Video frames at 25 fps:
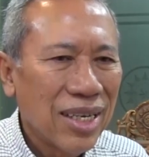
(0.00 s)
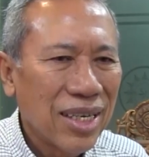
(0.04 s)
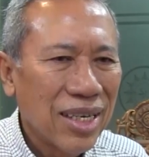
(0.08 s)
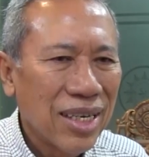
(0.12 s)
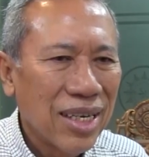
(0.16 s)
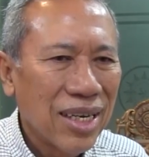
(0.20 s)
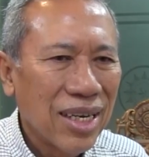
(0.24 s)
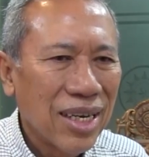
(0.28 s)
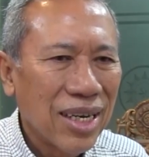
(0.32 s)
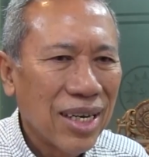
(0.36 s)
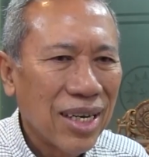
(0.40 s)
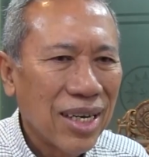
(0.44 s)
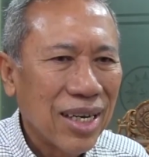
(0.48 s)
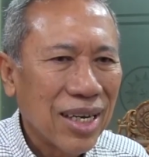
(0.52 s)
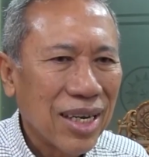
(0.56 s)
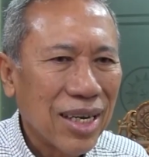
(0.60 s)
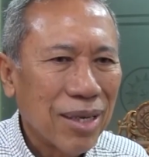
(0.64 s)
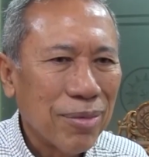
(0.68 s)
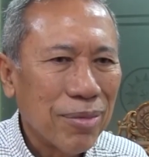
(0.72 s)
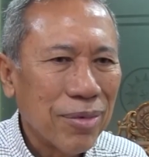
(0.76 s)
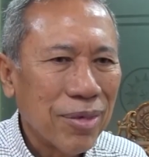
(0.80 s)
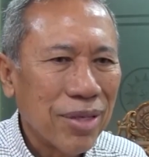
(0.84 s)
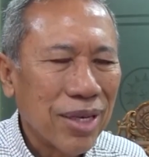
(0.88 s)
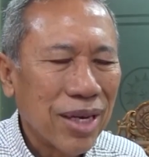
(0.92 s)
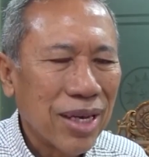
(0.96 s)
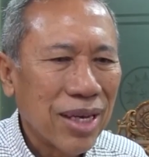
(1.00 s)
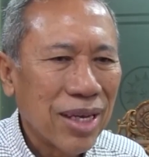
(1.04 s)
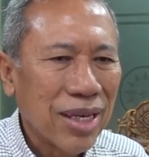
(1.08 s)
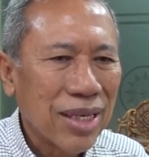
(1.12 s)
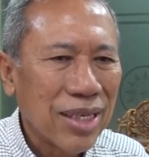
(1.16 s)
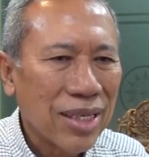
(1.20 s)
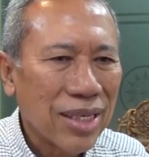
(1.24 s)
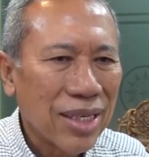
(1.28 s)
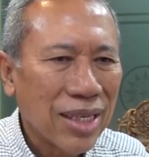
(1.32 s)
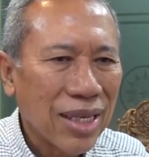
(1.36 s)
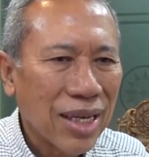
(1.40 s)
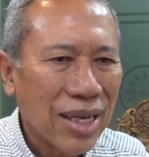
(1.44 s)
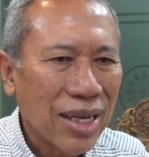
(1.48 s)
ya alhamdulillah
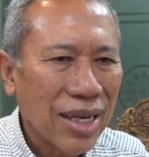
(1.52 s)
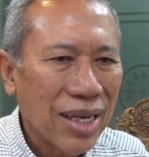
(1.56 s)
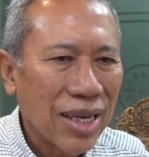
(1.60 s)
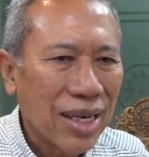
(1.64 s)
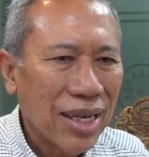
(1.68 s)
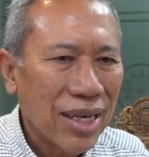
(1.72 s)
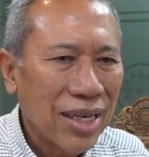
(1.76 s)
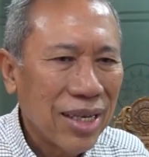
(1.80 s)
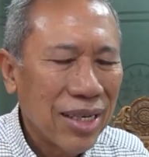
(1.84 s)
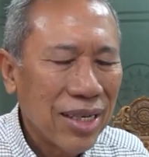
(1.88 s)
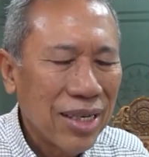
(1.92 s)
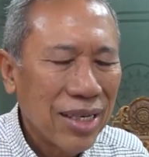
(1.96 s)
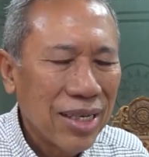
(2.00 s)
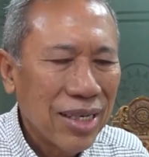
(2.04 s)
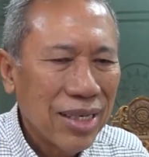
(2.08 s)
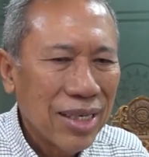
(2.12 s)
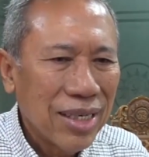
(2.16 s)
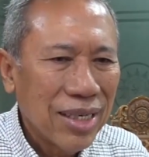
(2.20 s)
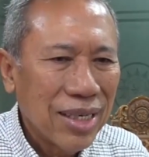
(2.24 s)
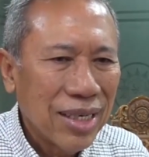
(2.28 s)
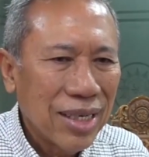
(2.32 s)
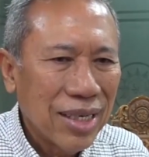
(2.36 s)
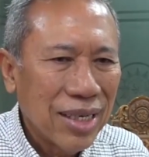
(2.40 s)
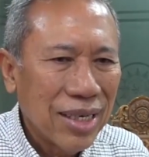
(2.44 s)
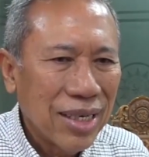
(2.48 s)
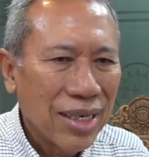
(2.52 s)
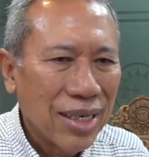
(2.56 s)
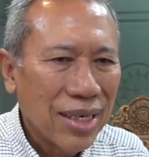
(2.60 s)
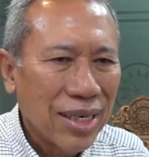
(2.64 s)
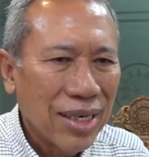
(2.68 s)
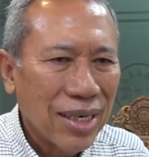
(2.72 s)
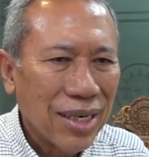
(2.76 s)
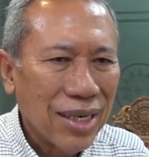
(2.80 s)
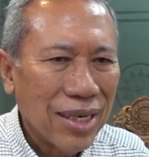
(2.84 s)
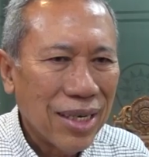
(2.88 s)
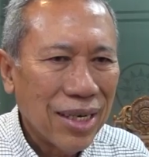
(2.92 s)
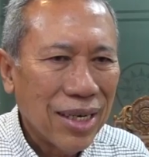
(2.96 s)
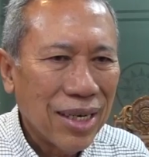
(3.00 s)
kita
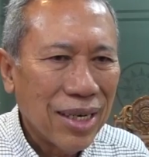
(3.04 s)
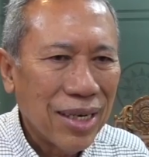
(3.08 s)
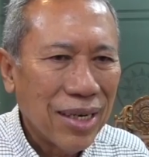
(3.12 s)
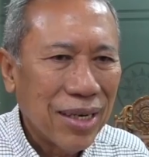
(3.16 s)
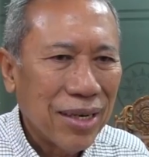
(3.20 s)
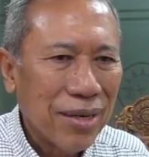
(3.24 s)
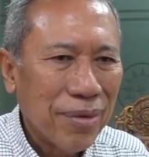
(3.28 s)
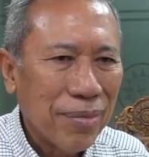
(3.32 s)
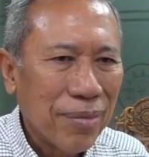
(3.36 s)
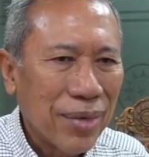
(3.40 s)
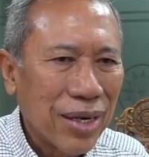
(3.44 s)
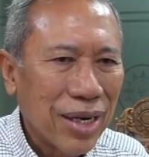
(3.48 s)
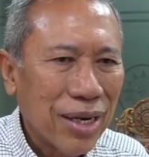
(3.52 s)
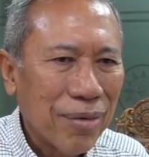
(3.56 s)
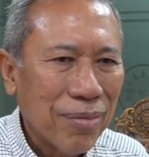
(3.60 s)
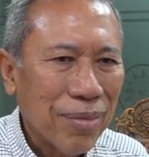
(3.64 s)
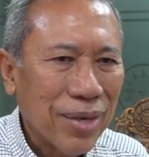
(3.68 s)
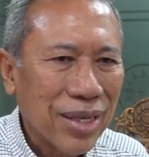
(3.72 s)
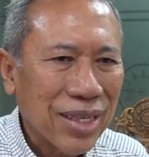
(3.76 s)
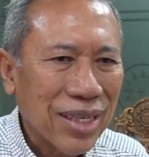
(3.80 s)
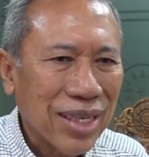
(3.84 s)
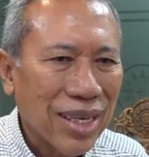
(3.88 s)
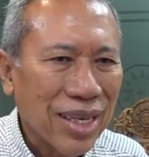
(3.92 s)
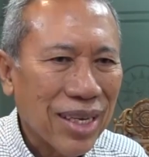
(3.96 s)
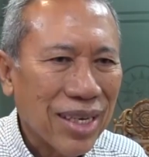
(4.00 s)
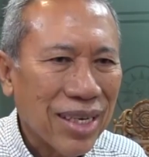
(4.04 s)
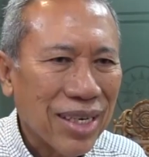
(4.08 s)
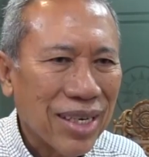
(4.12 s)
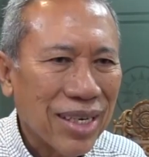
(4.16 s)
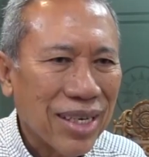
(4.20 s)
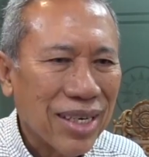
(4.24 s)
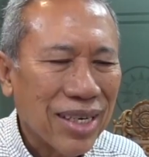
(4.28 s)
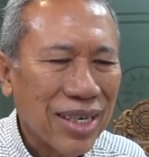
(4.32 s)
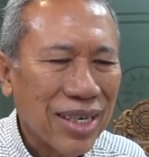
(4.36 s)
uh, mendapatkan